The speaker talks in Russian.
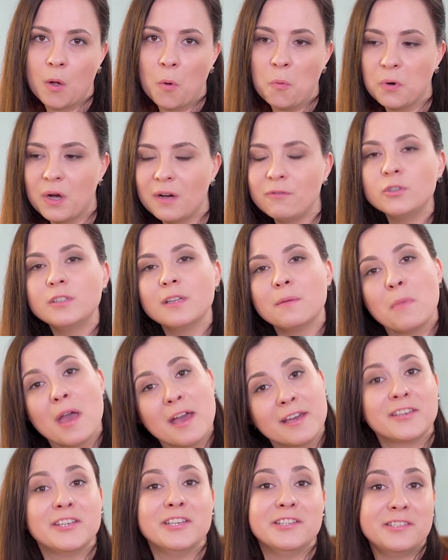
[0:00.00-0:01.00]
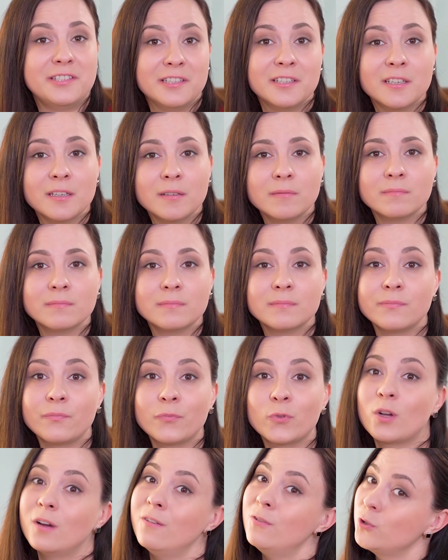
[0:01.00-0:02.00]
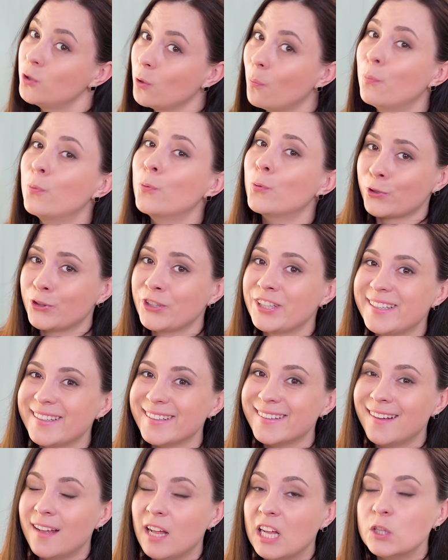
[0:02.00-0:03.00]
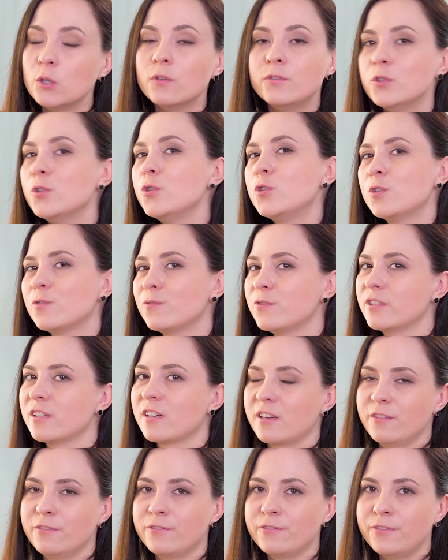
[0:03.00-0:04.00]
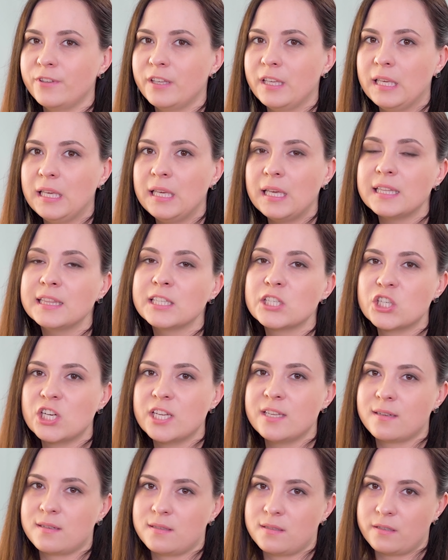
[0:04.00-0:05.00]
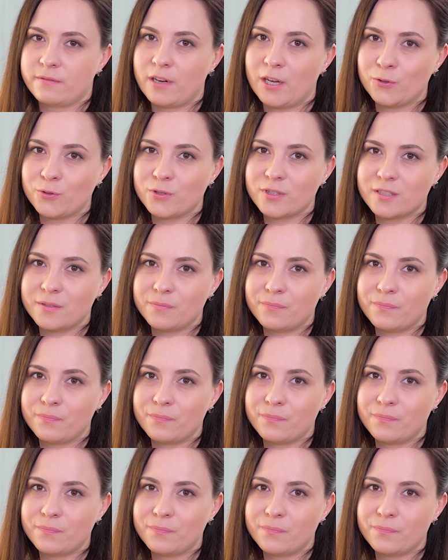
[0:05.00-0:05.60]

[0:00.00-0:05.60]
У кого-то мягкий и тихий, у кого-то бурный, но все еще взрыв и отношения разрываются.